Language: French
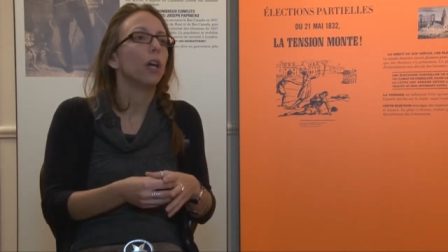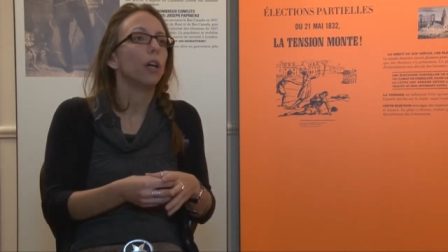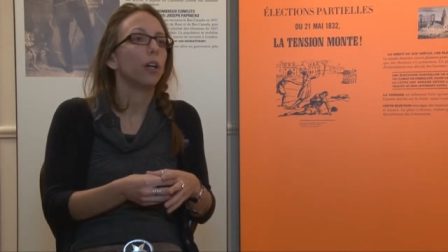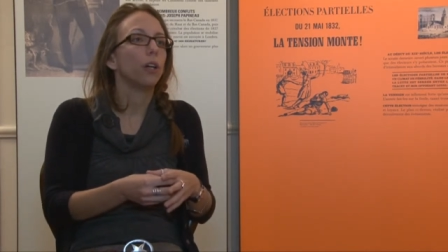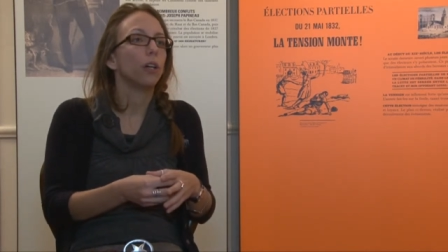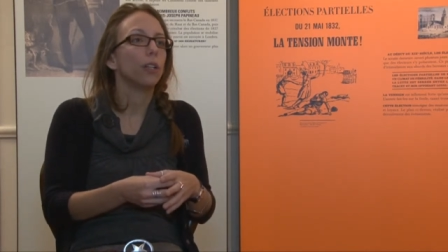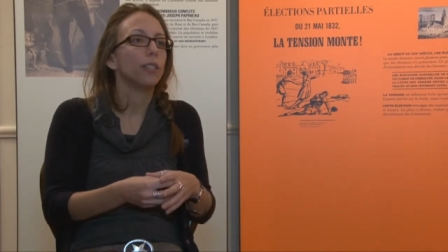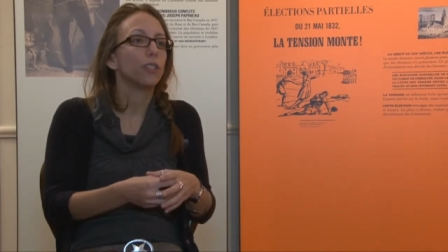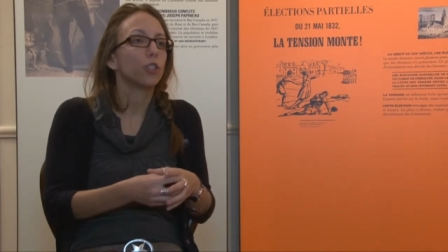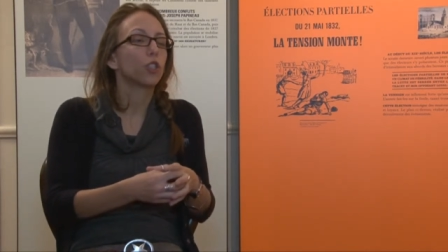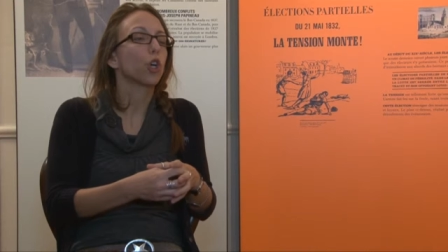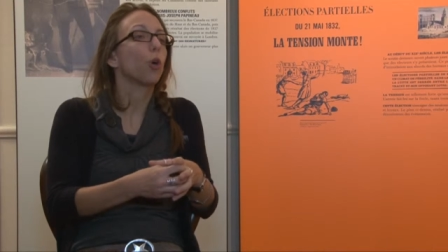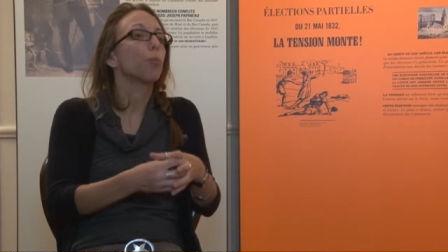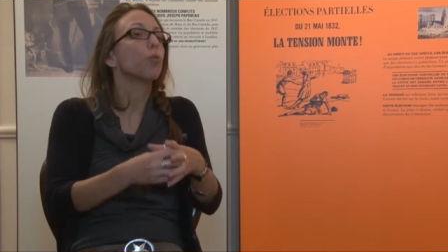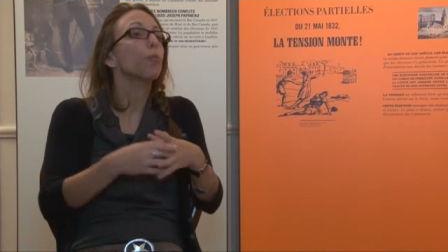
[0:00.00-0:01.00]
euh, ils ne
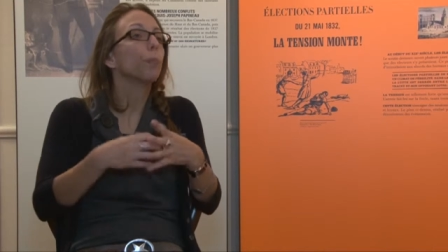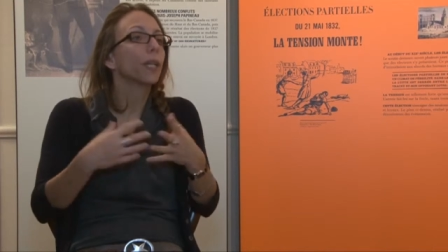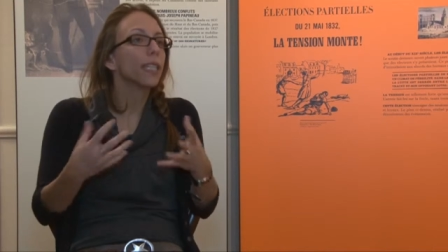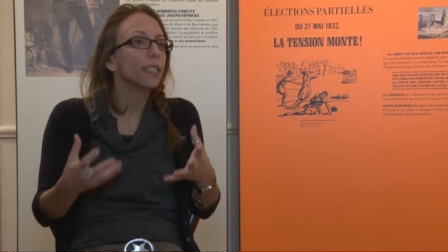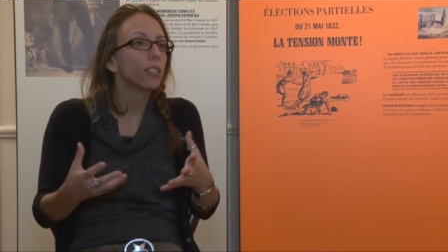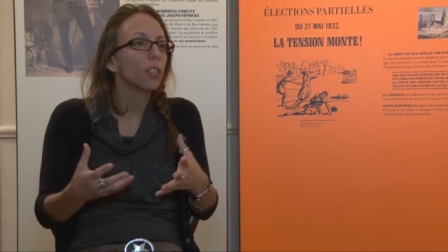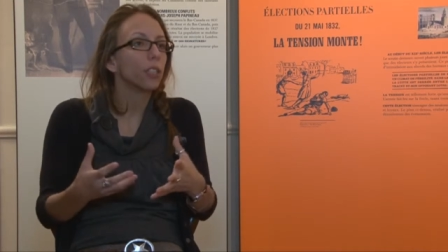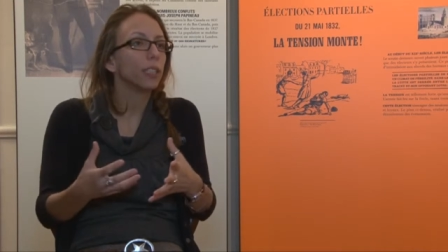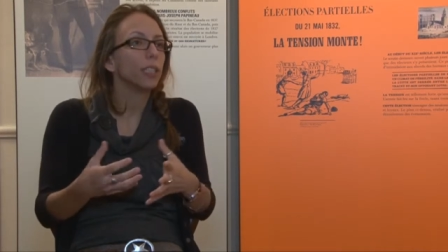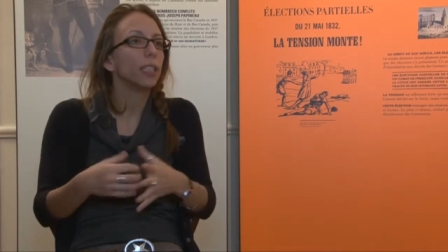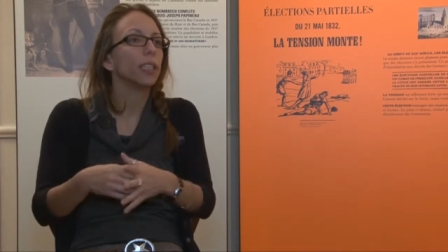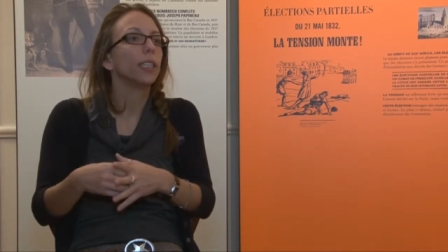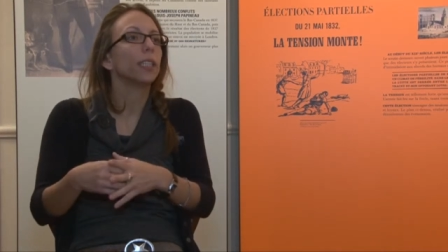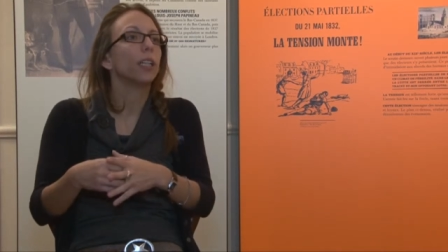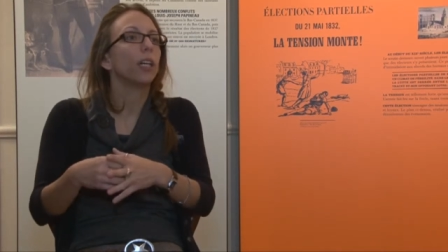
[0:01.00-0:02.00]
seront plus
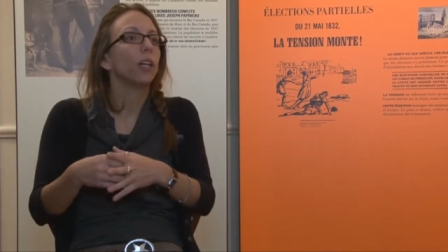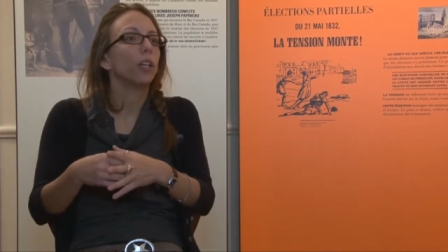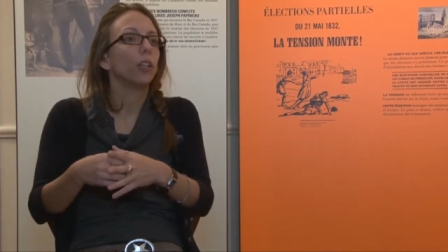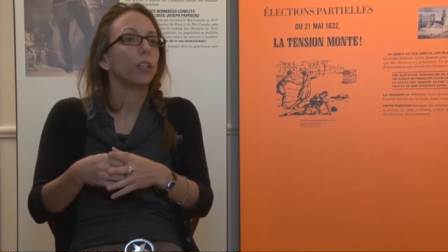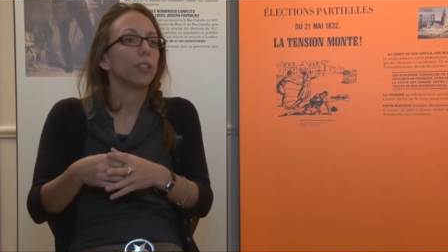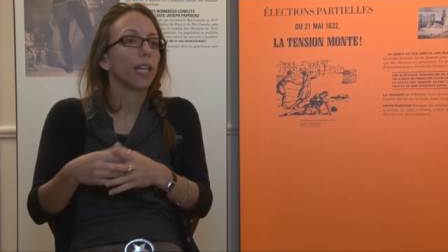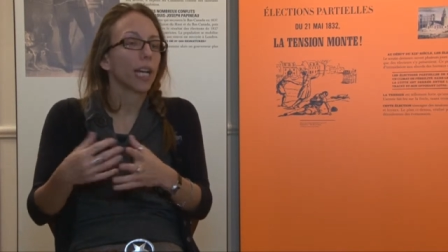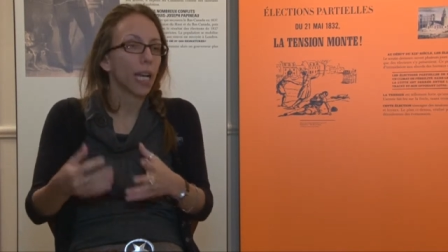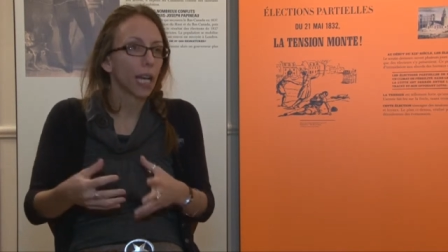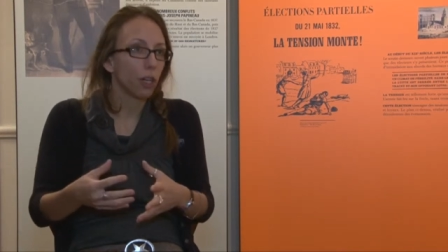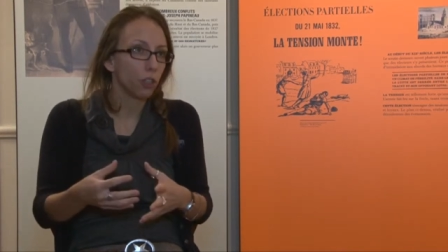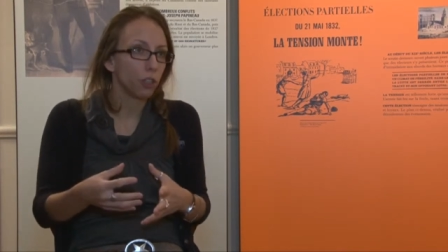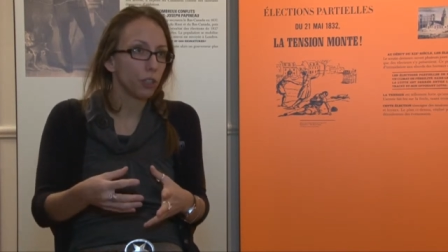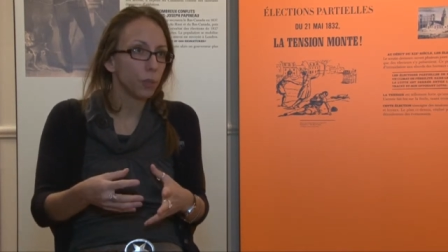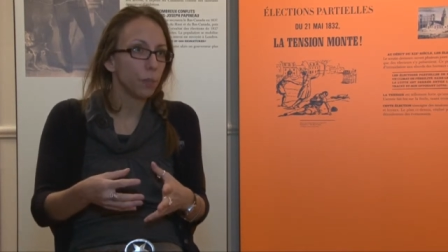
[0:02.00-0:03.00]
prisonniers euh, dans la
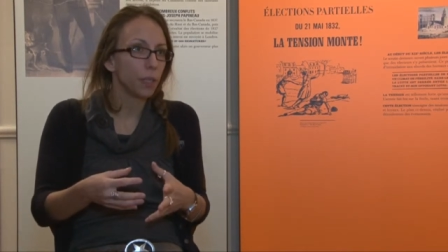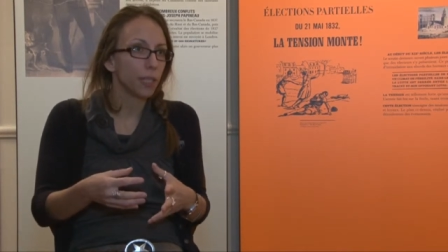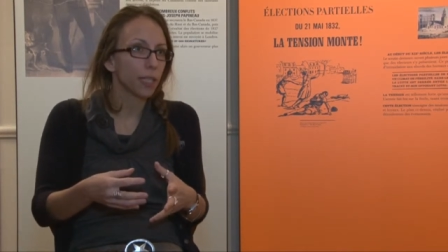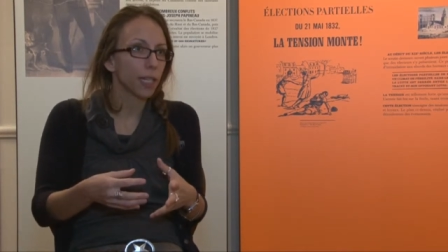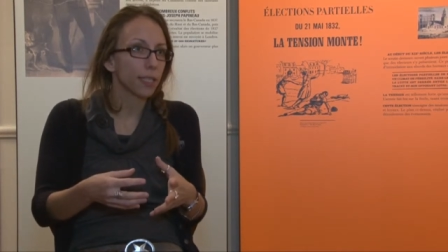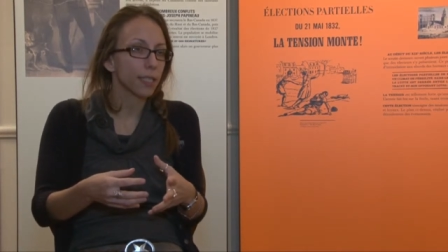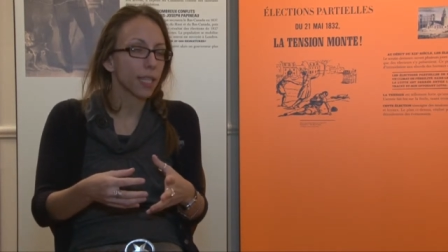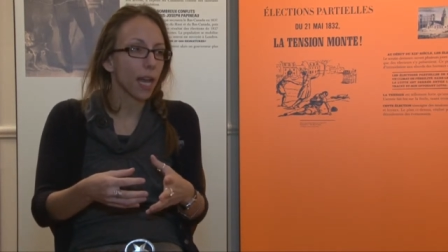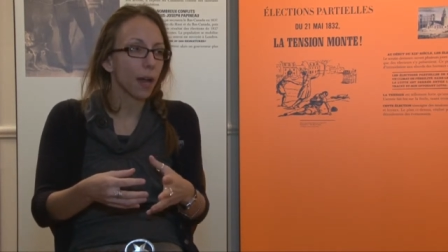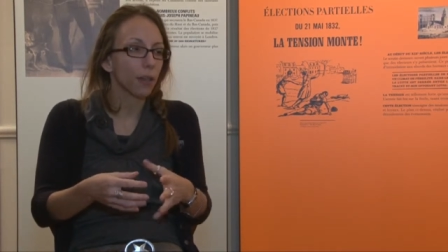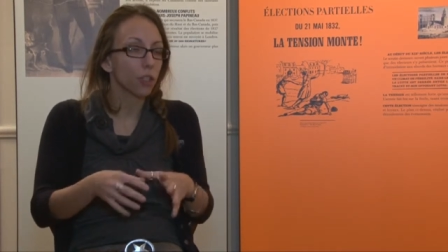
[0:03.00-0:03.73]
colonie pénitentiaire.